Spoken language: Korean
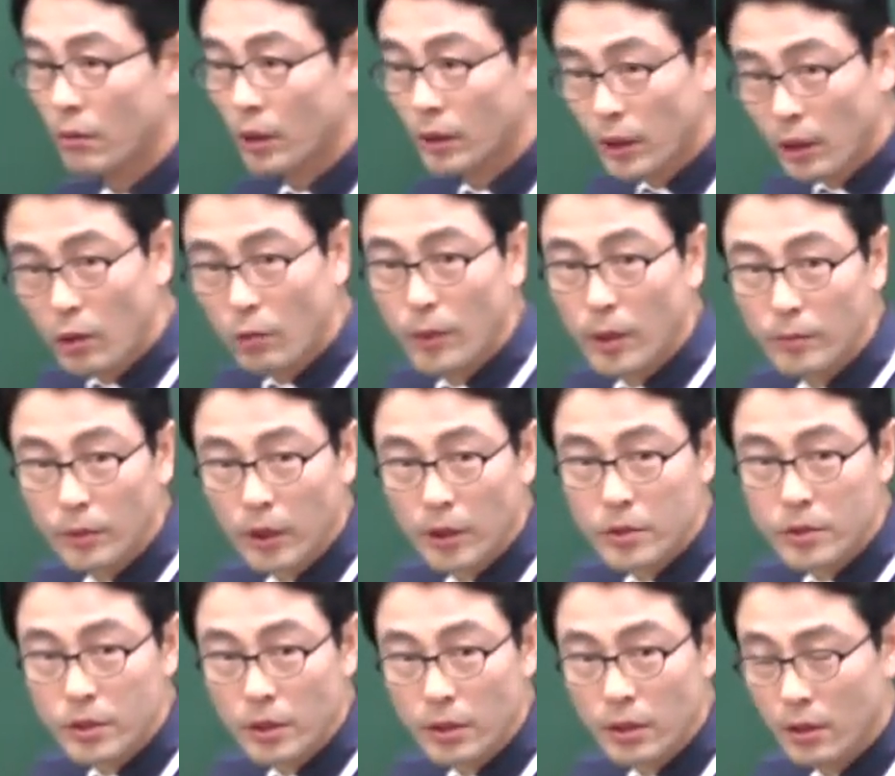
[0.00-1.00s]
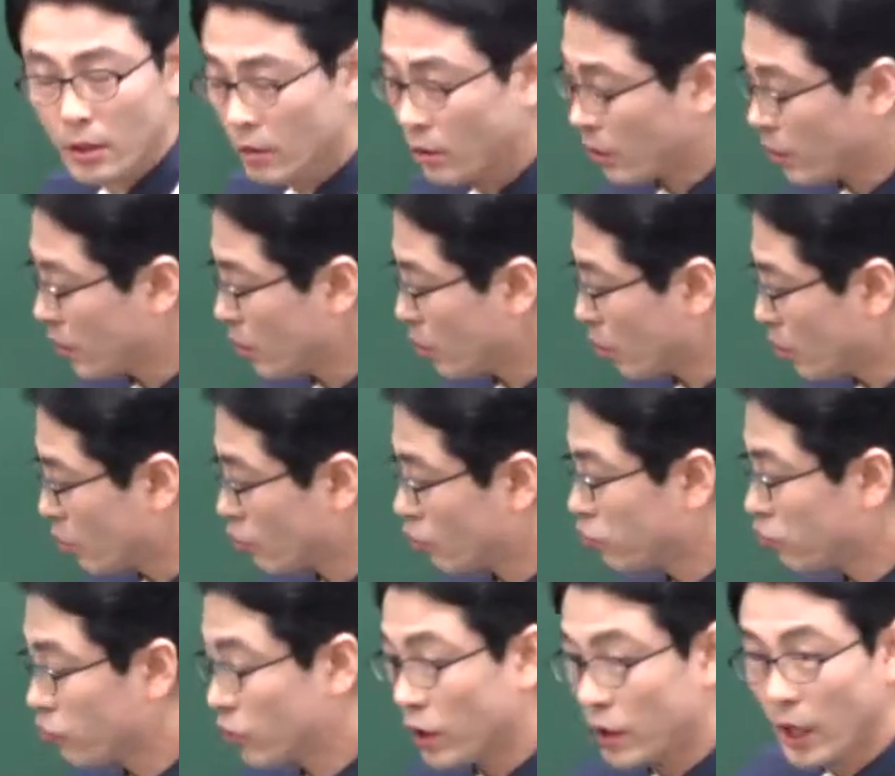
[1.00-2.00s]
건날로만 하면 되겠지. 여기는
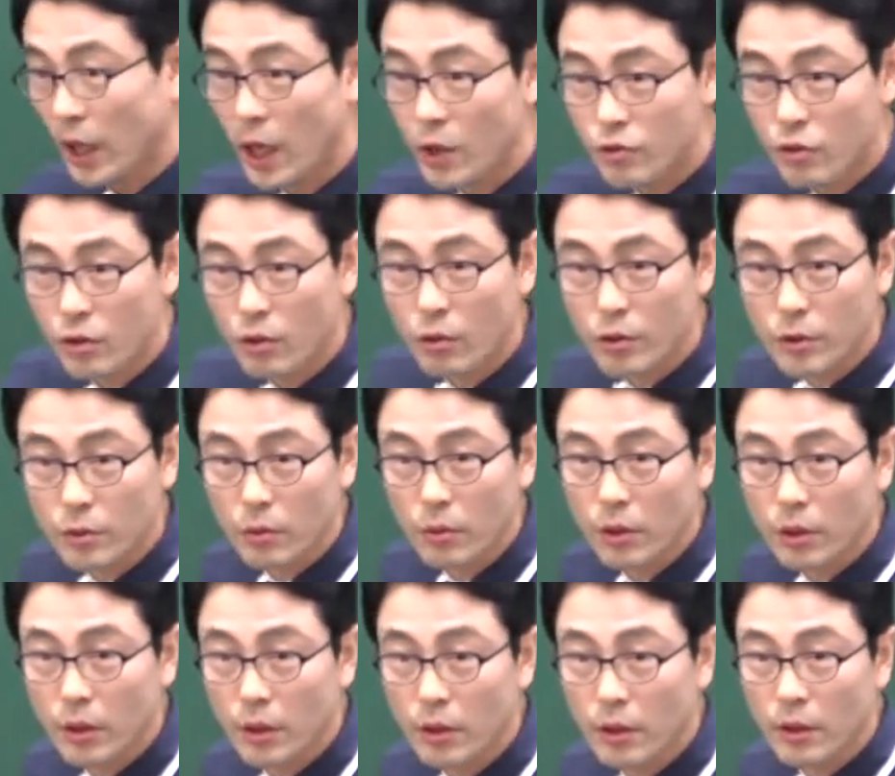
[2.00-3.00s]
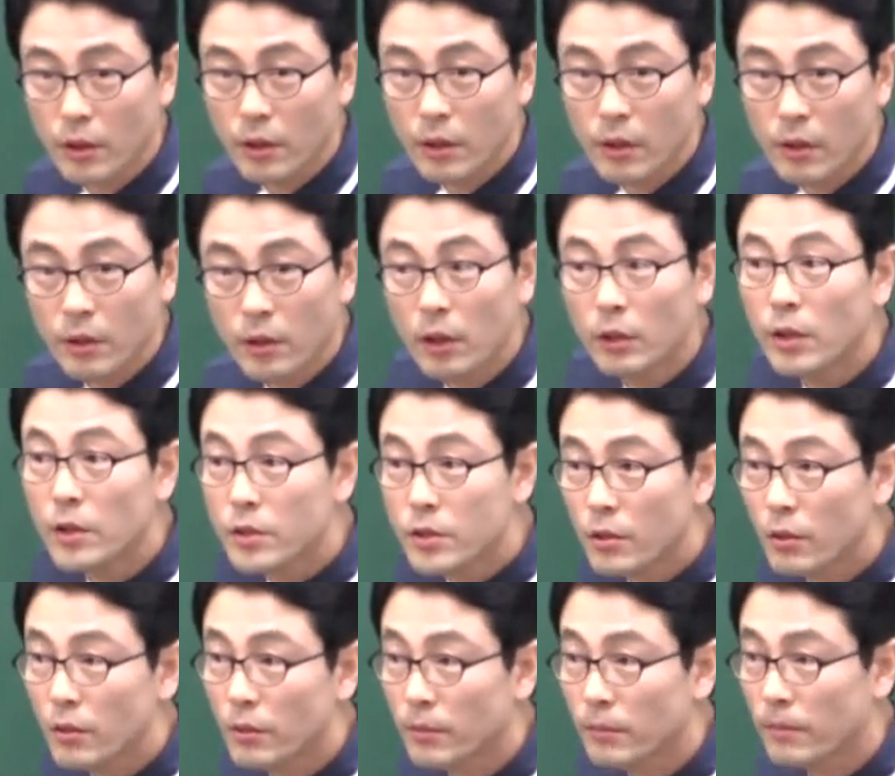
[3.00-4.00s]
두 군데 다 해주는 곳이 그렇게. 이해
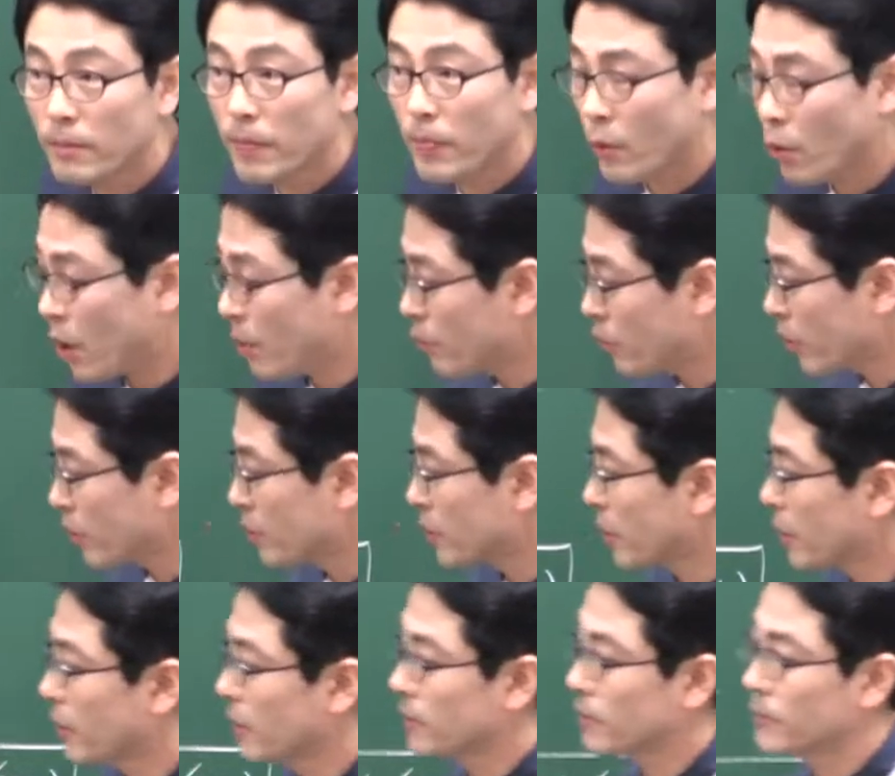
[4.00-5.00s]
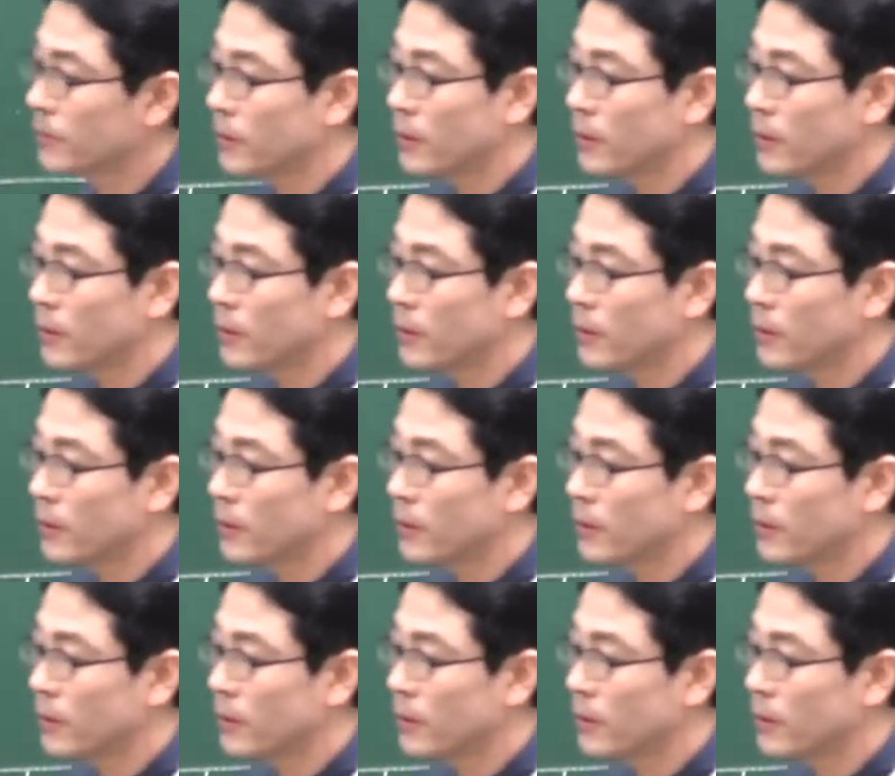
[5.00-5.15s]
되죠? 음. 요거 하면 돼요 그러니까.